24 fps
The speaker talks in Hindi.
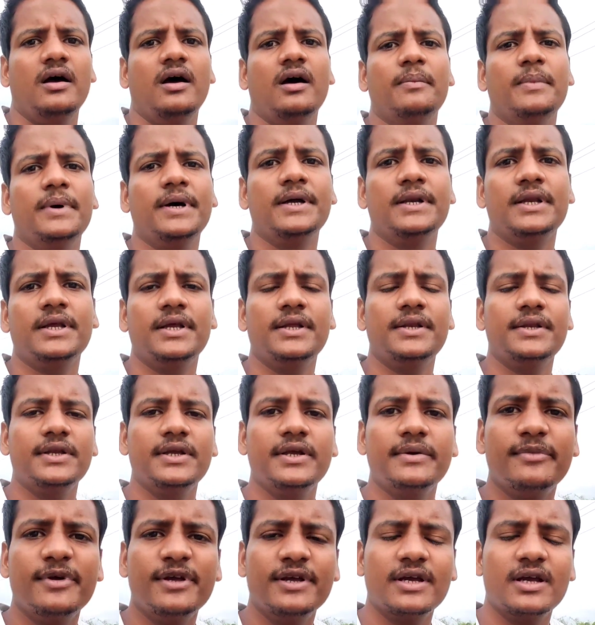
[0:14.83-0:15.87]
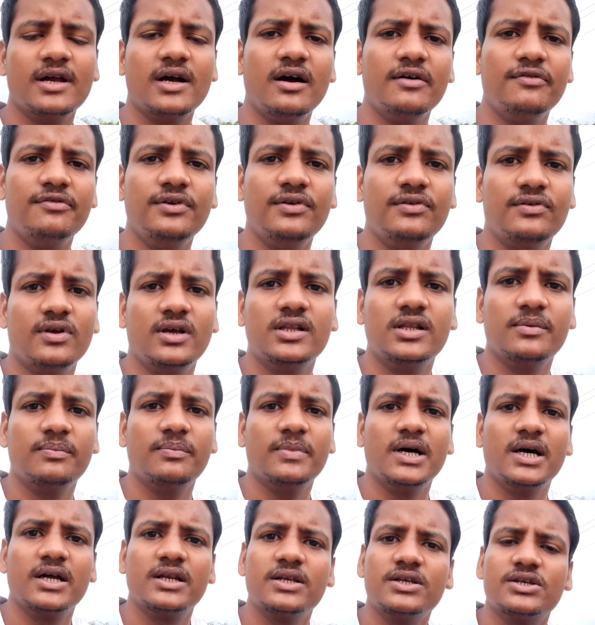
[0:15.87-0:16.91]
हमारे एरिए में काफ़ी ज़्यादा
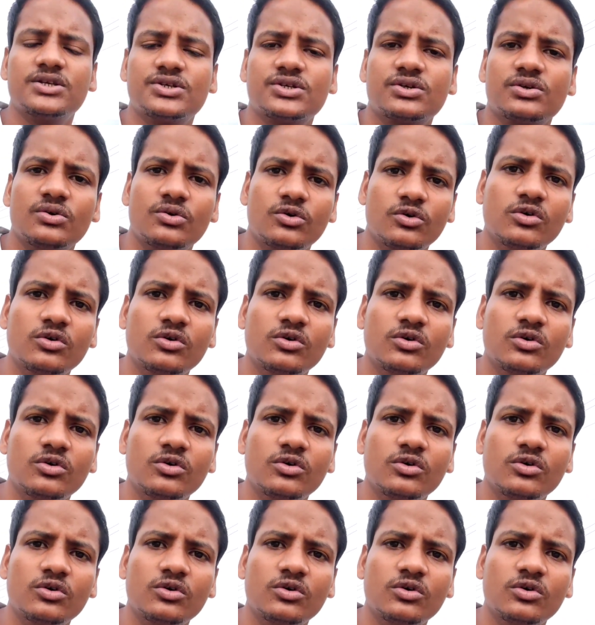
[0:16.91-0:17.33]
बारिश